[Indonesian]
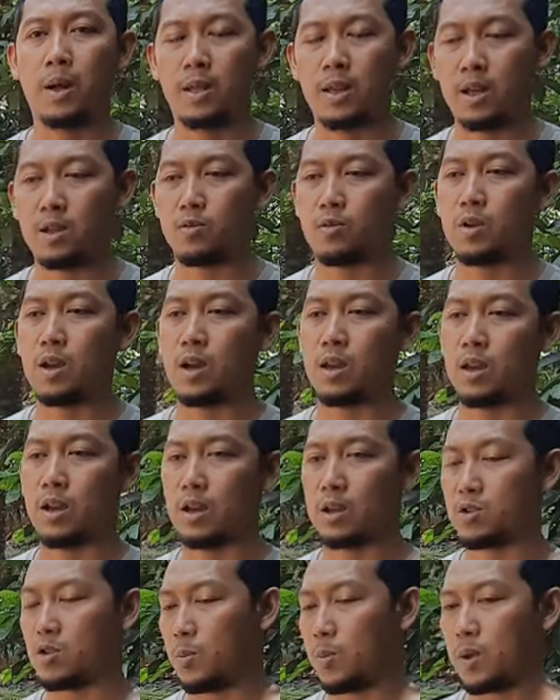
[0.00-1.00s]
banyak juga
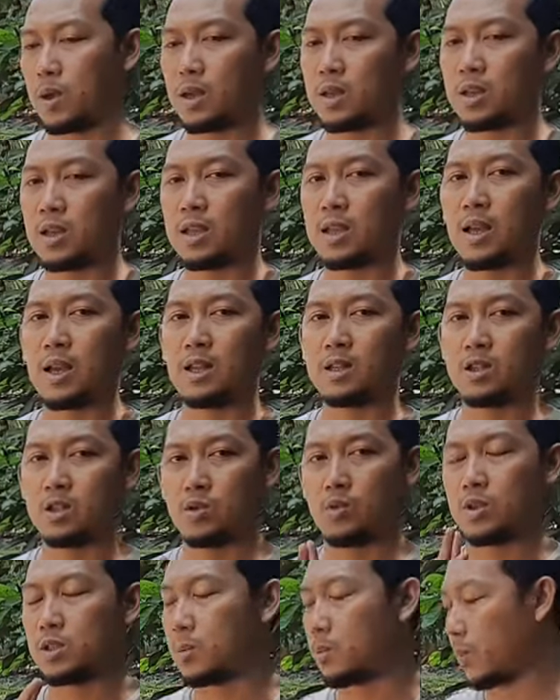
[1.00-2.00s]
ya. Coba kan kita kan
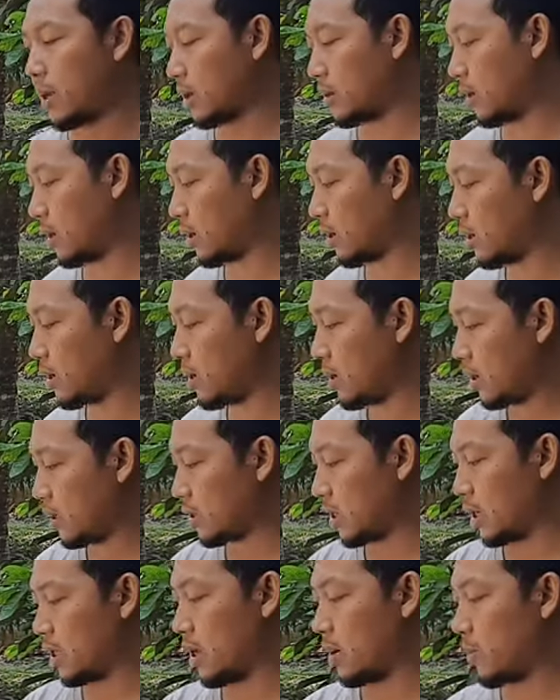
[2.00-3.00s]
sesuai spek dan
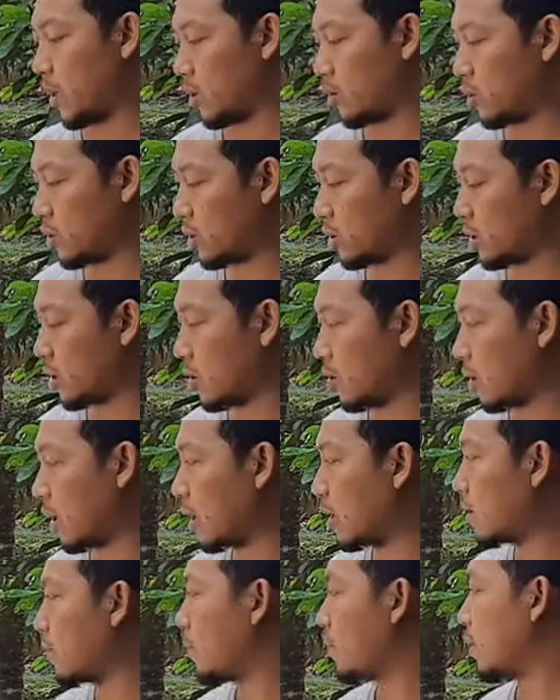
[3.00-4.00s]
cari yang bagus gitu
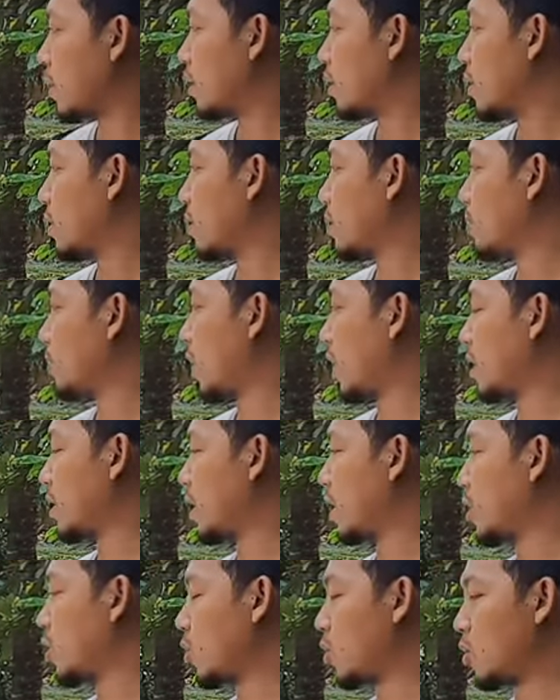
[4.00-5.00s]
kan.
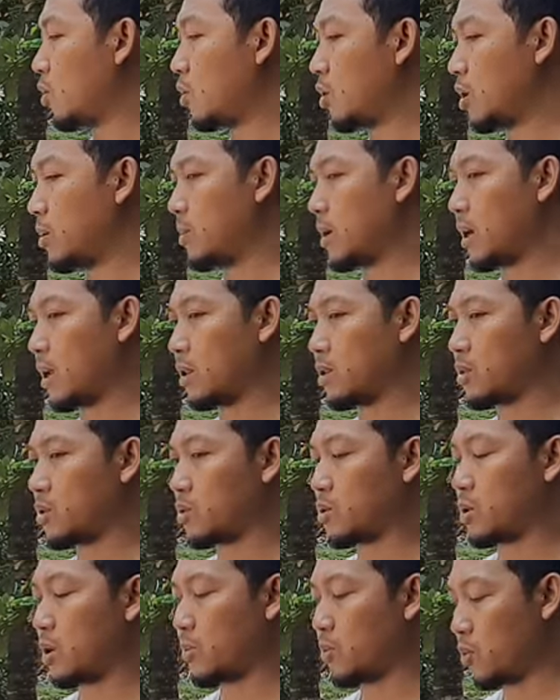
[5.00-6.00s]
PR-nya itu 500
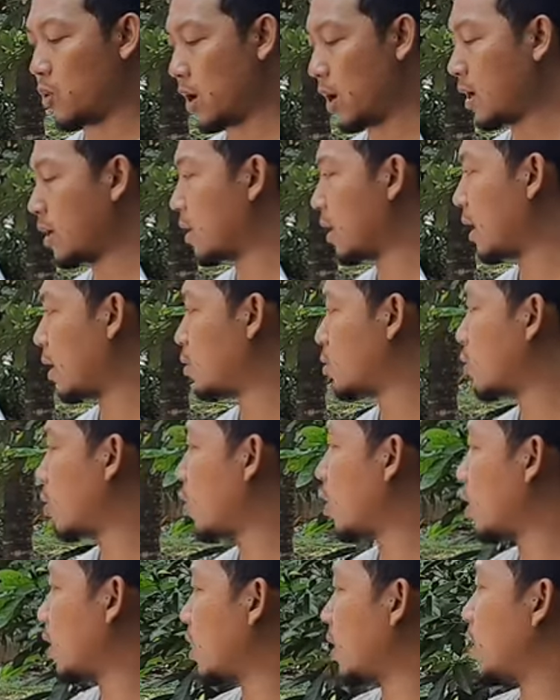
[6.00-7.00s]
ribuan ya
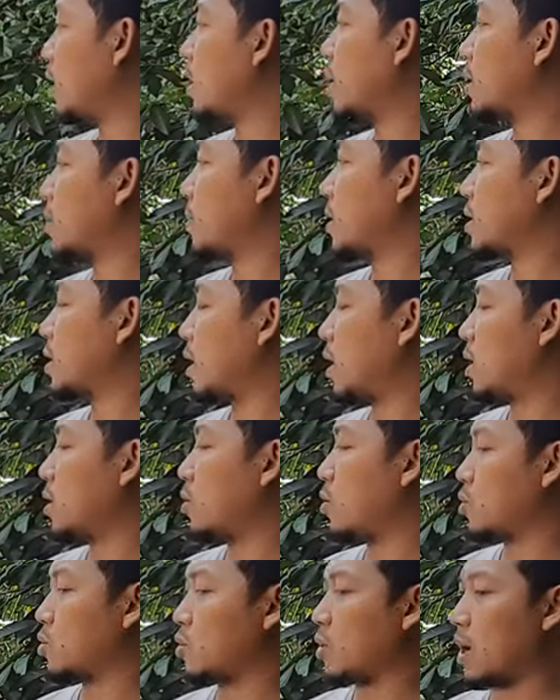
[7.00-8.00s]
untuk oli yang mesin,
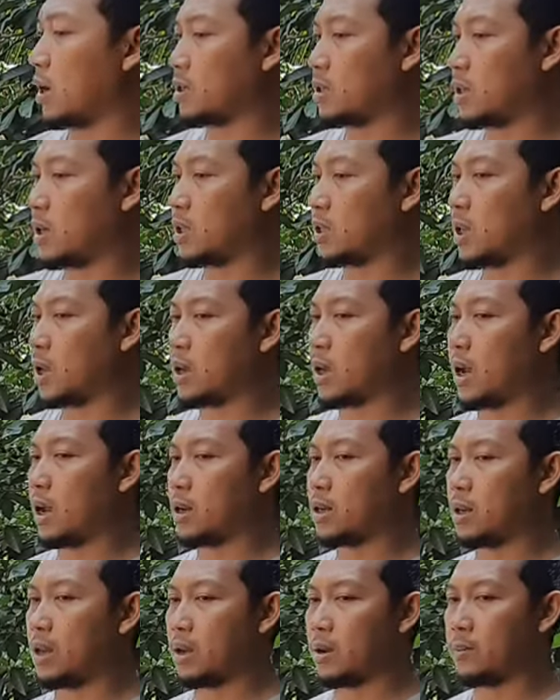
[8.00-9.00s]
untuk AC kita nggak
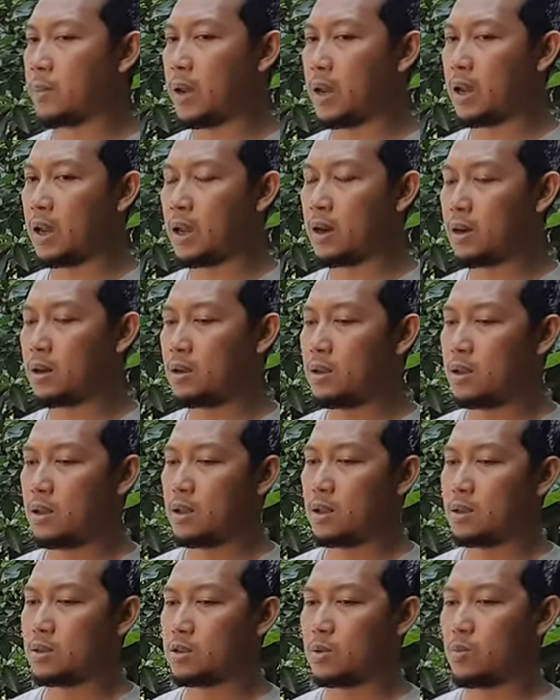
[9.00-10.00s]
ada PR.
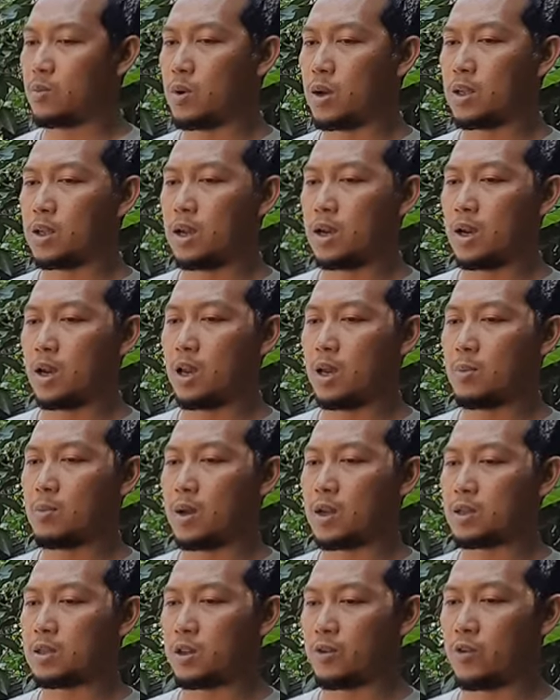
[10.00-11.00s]
Semuanya kayak
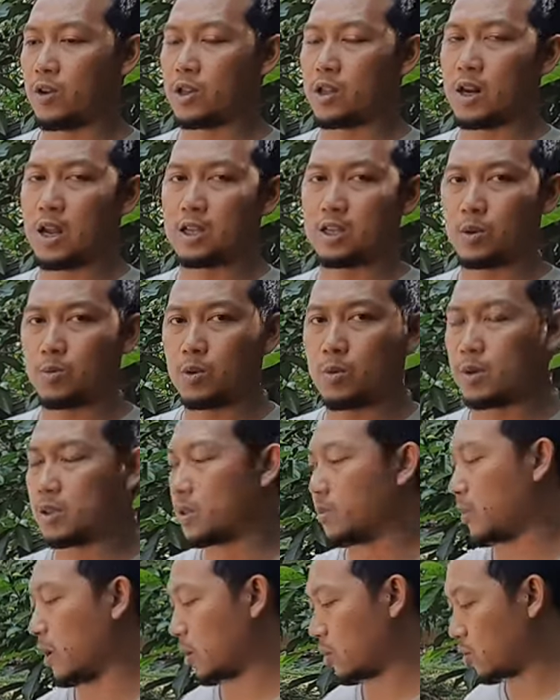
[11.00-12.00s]
masih filter AC pun
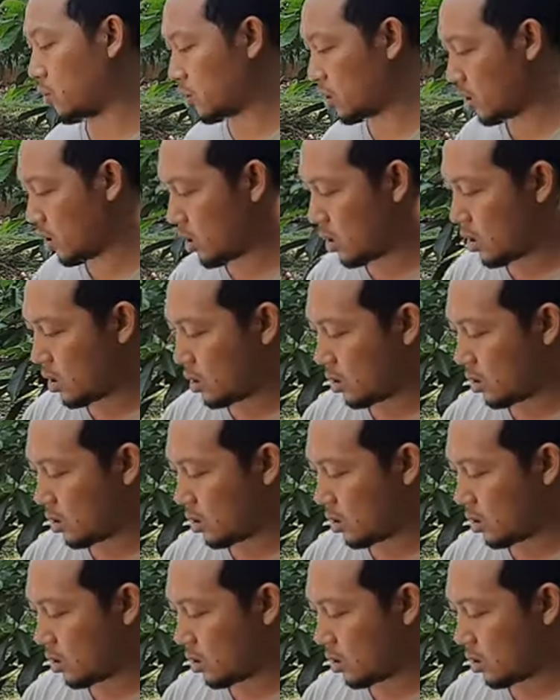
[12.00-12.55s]
masih bagus.